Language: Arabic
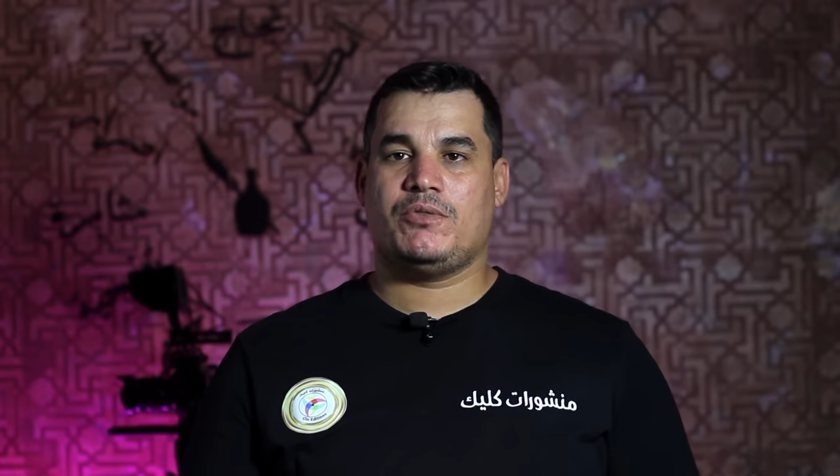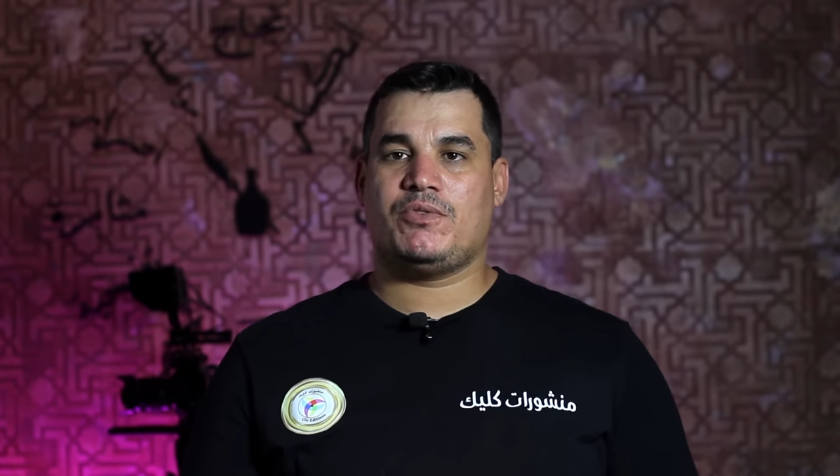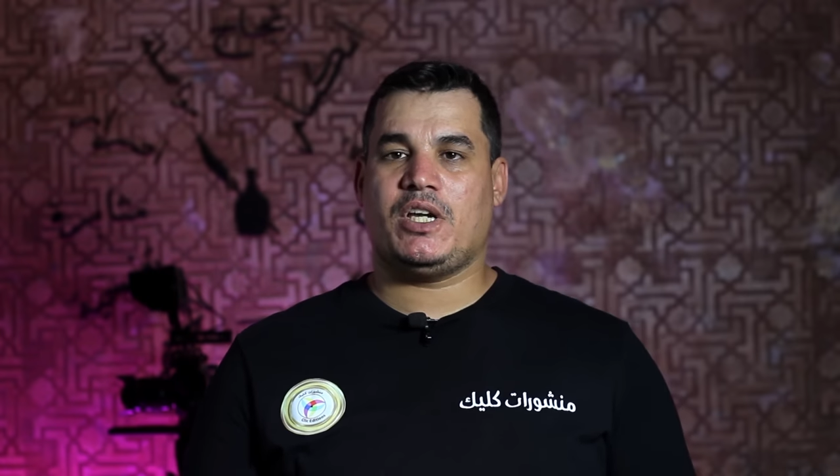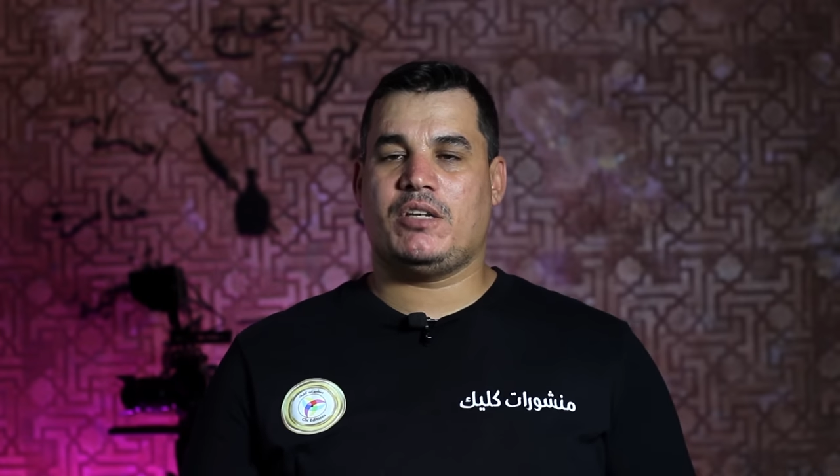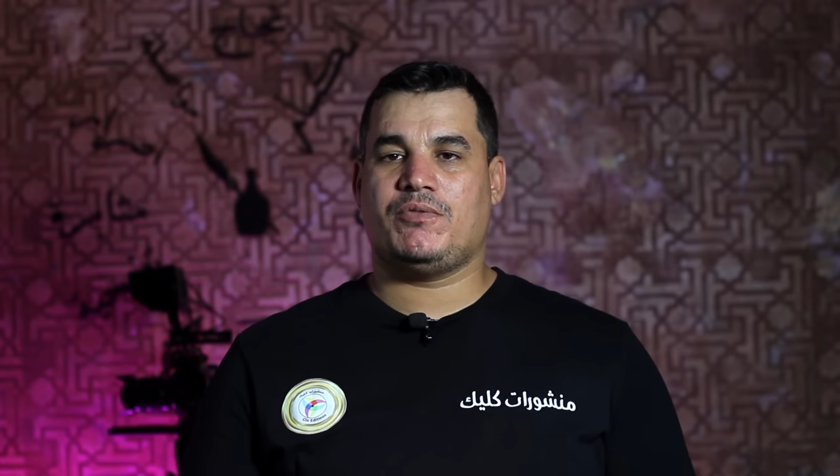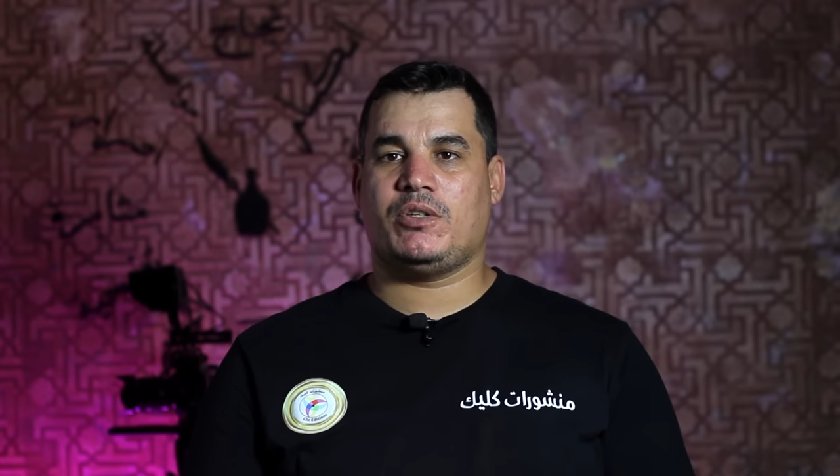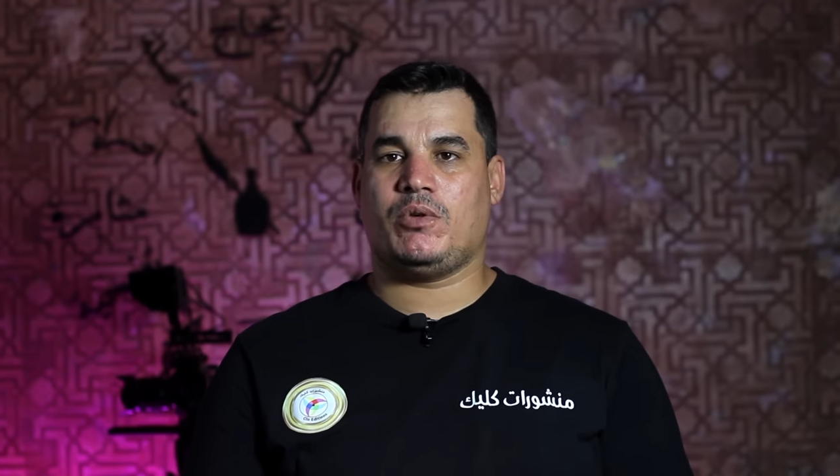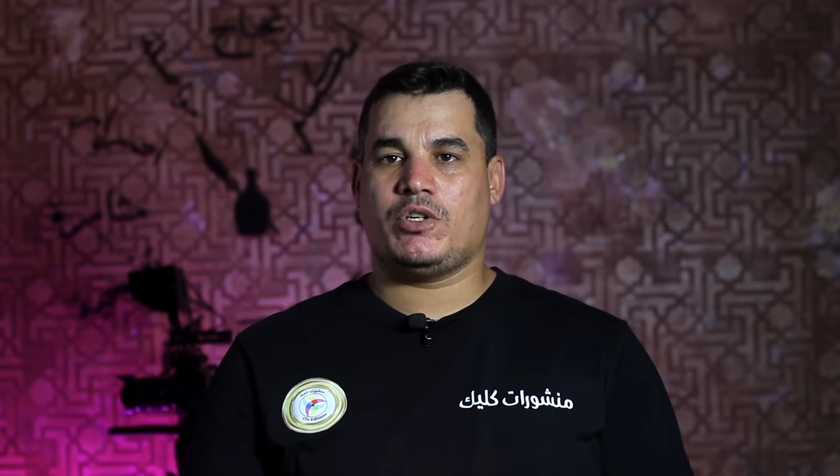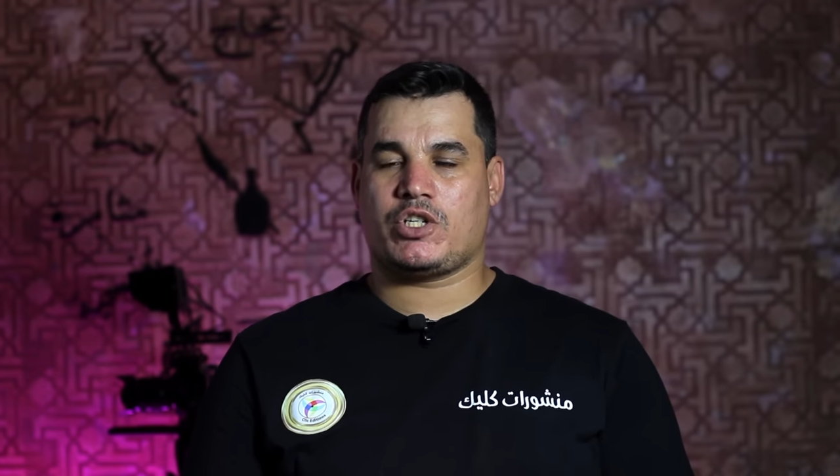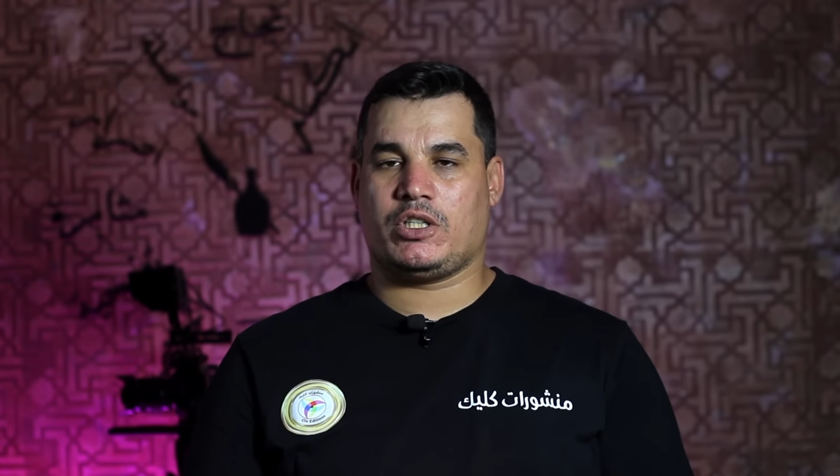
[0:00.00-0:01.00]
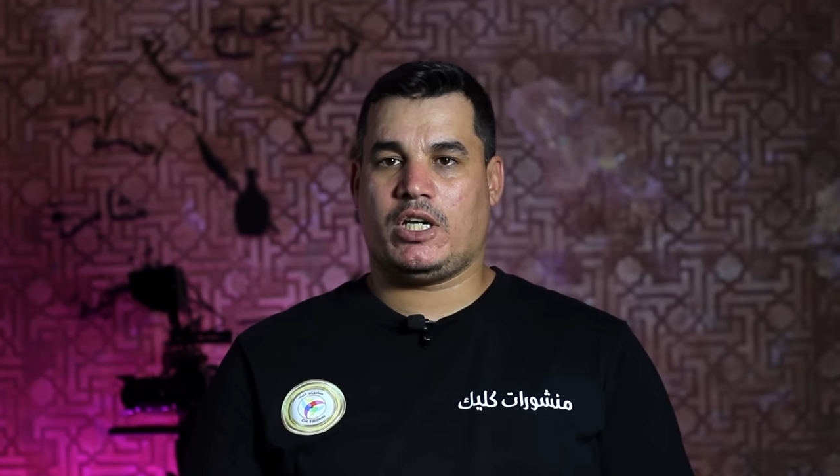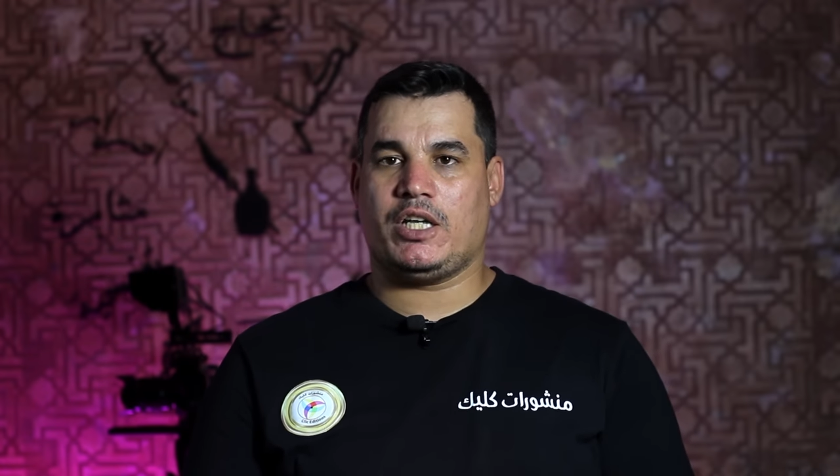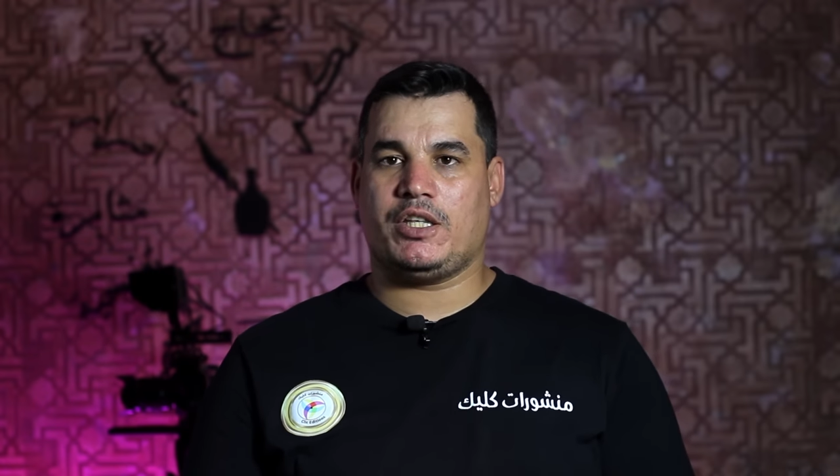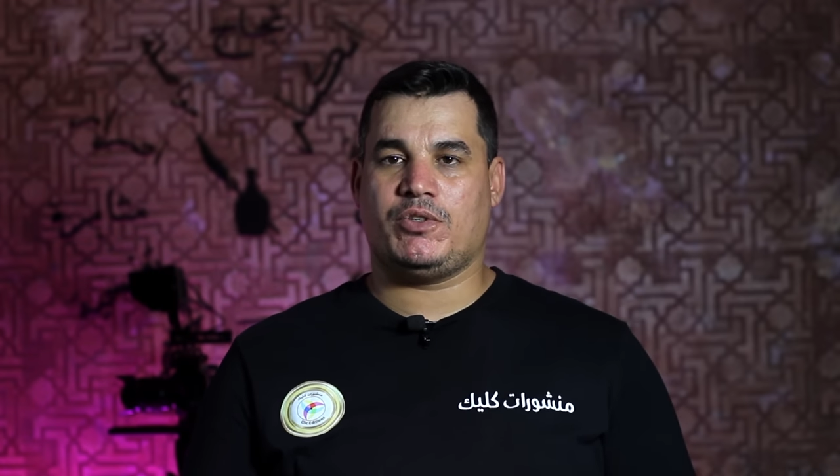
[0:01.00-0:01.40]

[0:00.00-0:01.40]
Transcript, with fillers: في هذا الفيديو إن شاء الله هذا